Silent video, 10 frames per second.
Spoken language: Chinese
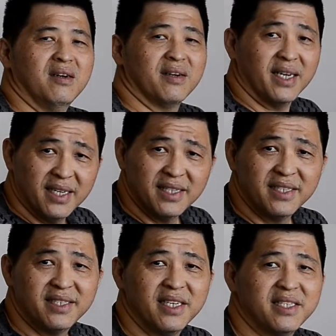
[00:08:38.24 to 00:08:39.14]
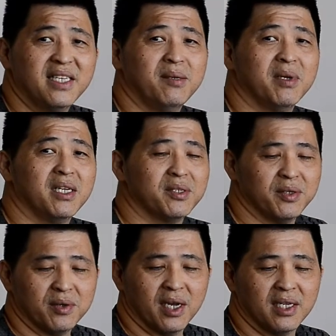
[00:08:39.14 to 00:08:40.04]
OK，谢谢你们的
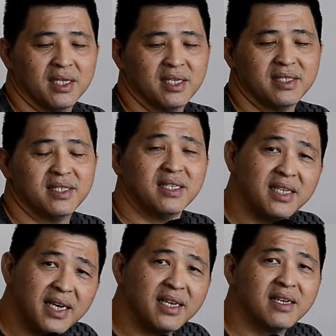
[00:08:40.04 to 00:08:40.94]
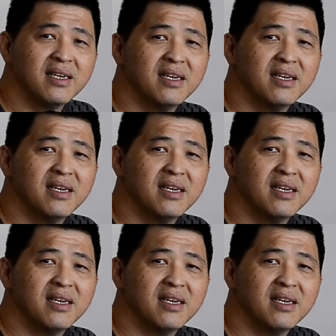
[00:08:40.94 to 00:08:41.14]
收看。今天，